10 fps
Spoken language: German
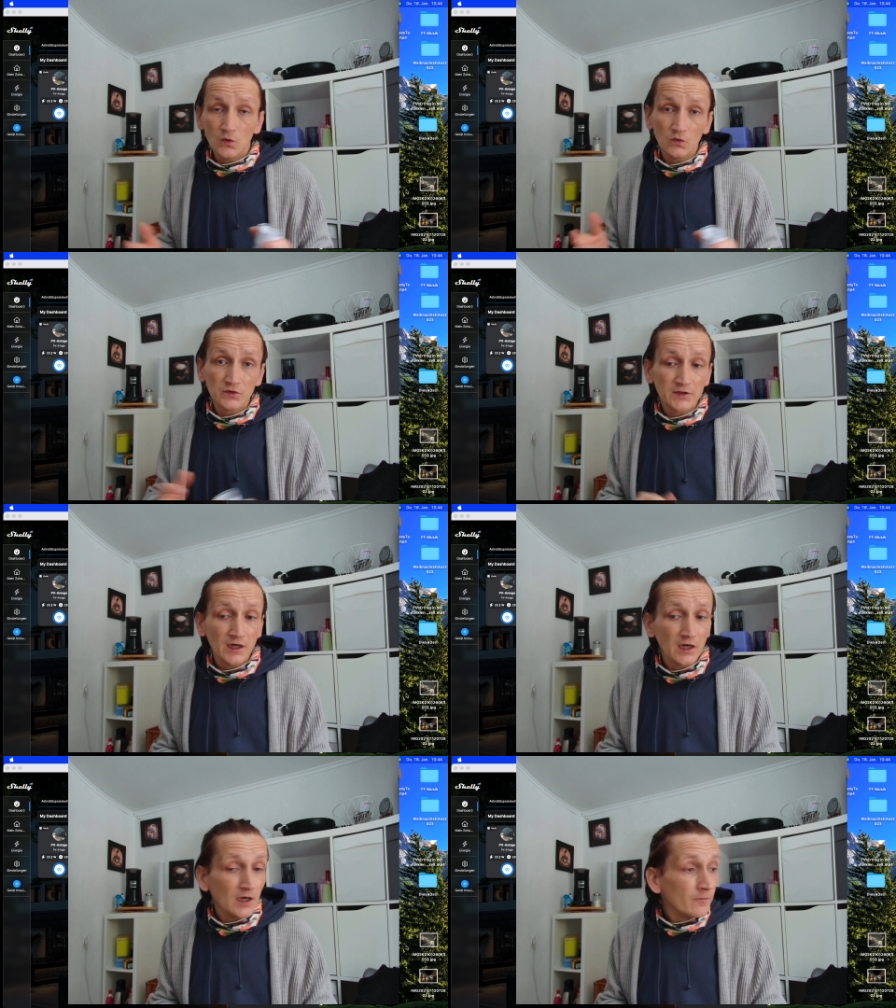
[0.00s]
Und
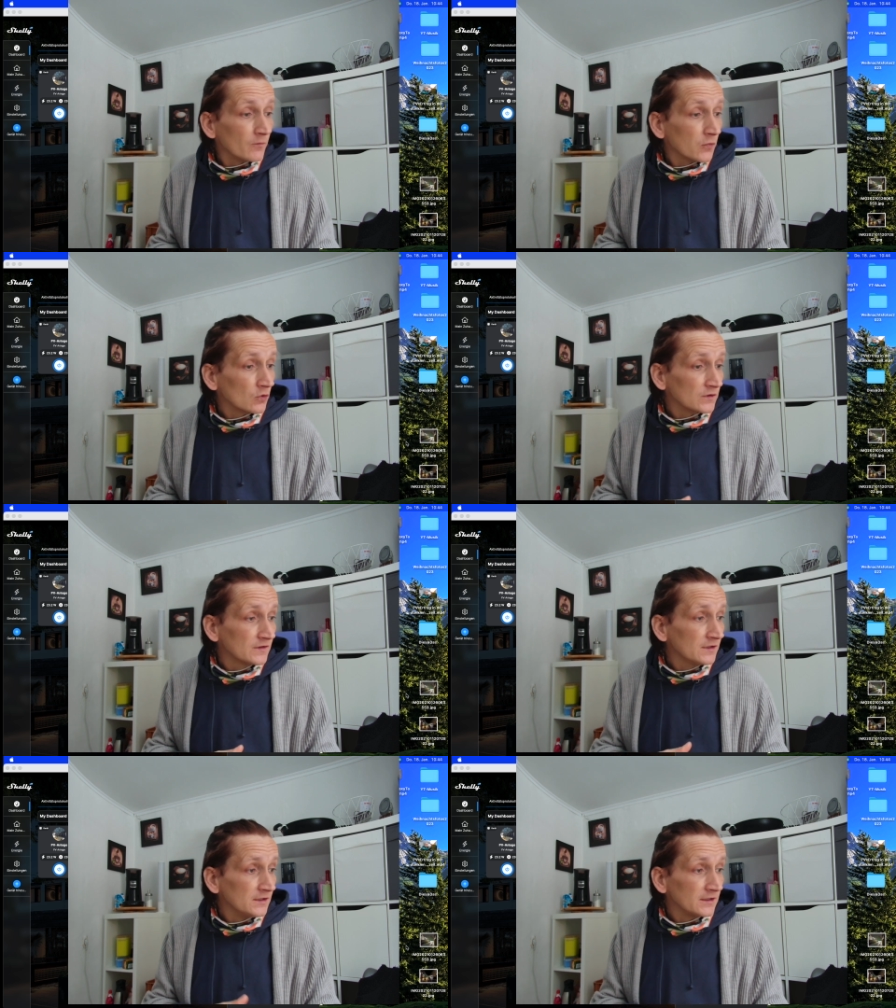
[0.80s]
da
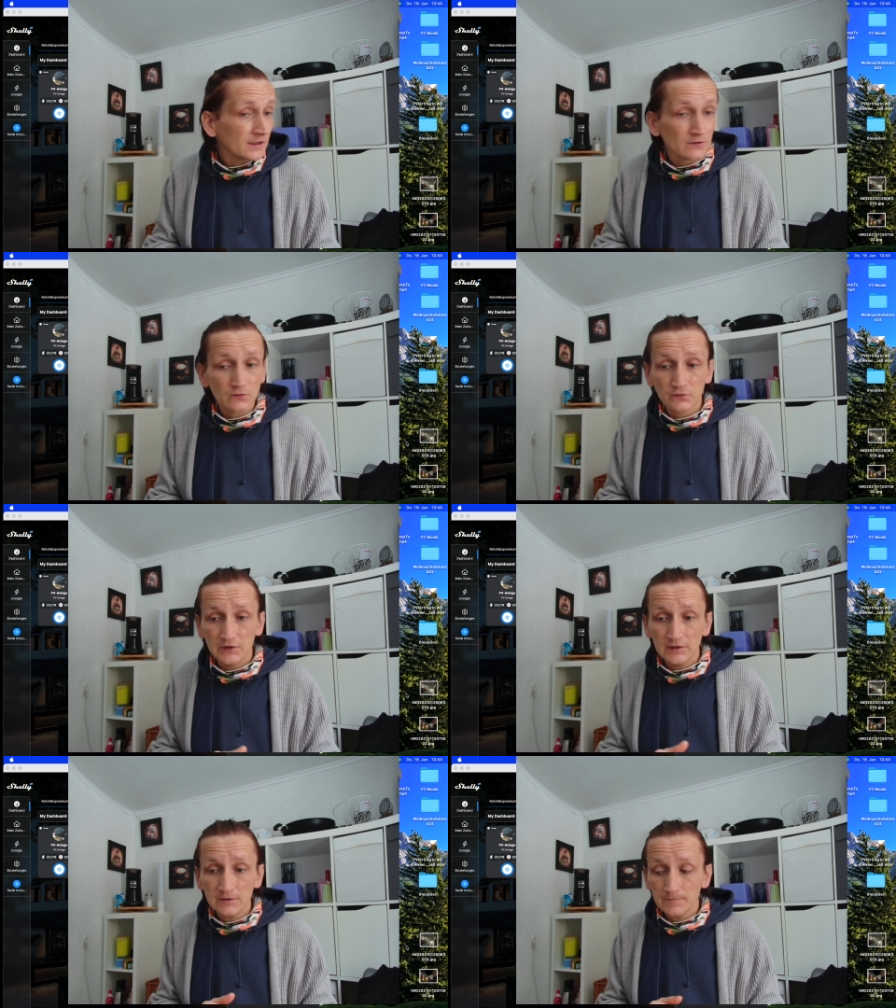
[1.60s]
produziert die nicht ganz so
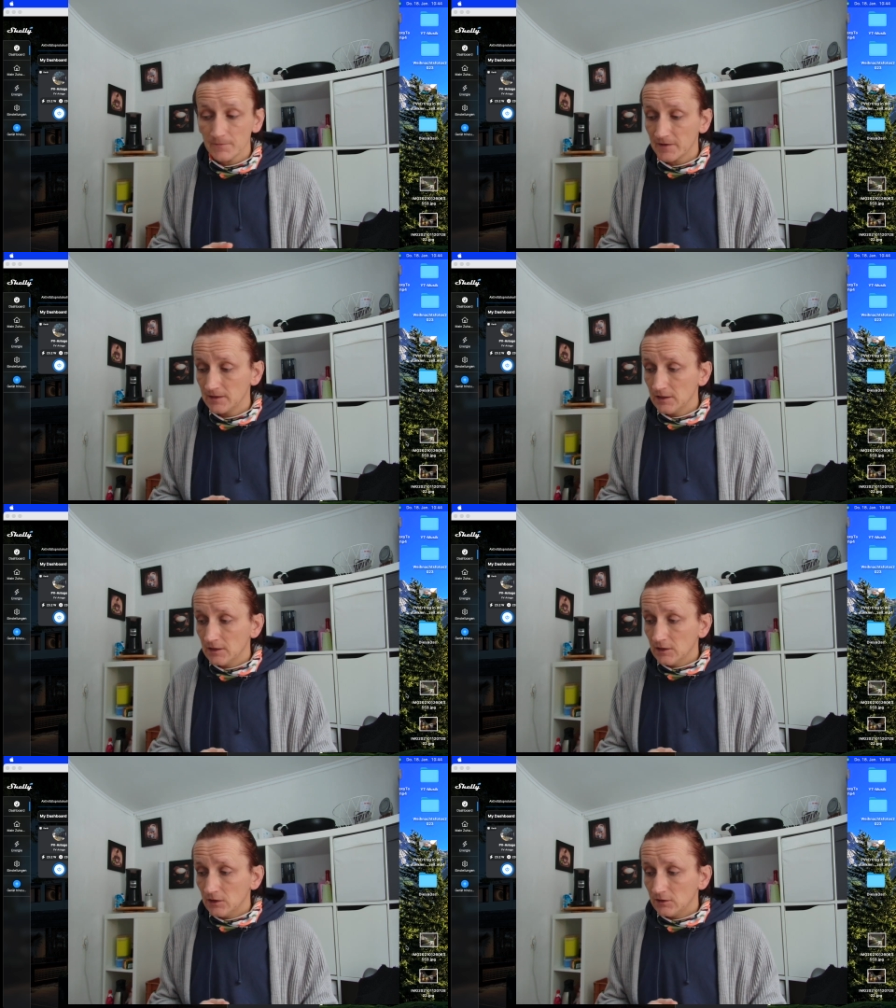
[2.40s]
viel.
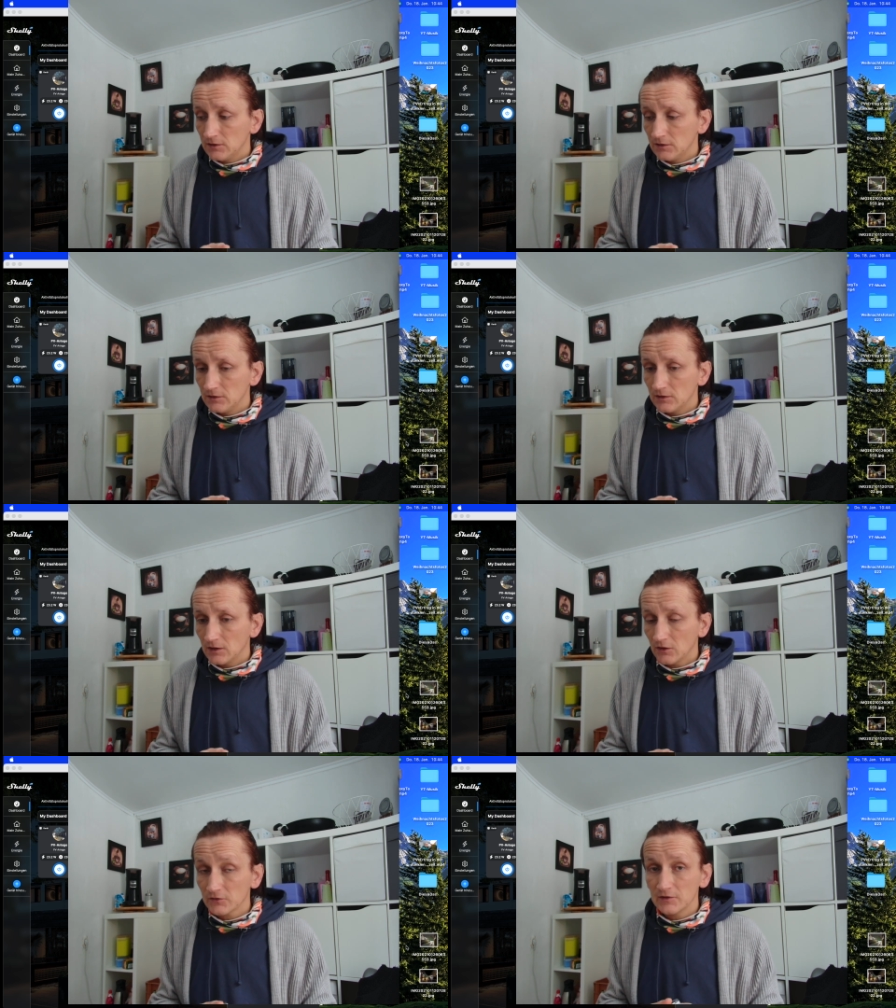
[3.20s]

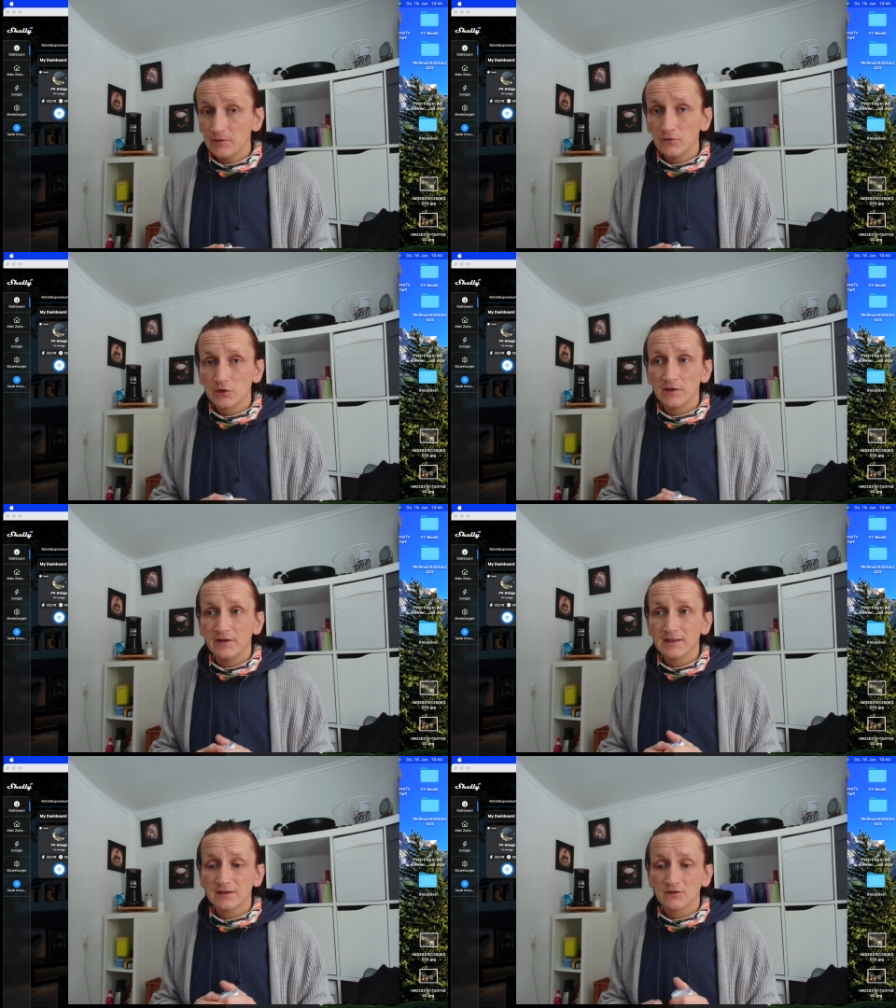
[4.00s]
Außerdem würde
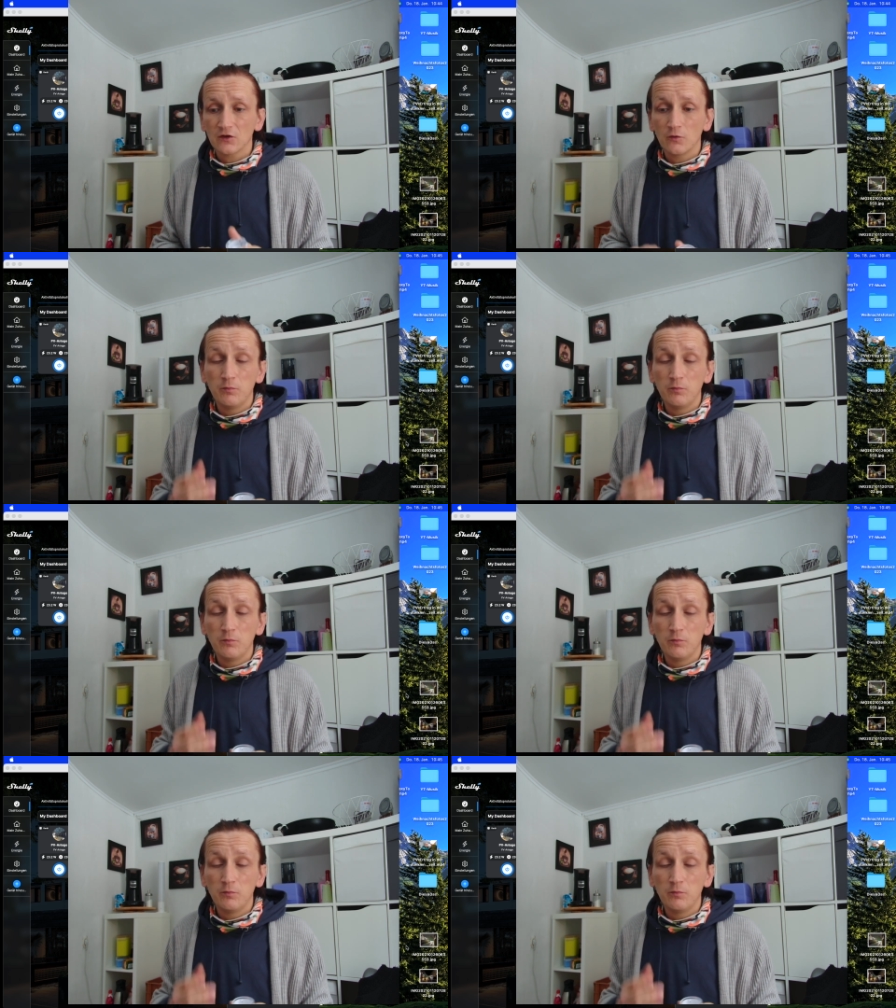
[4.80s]
er das auch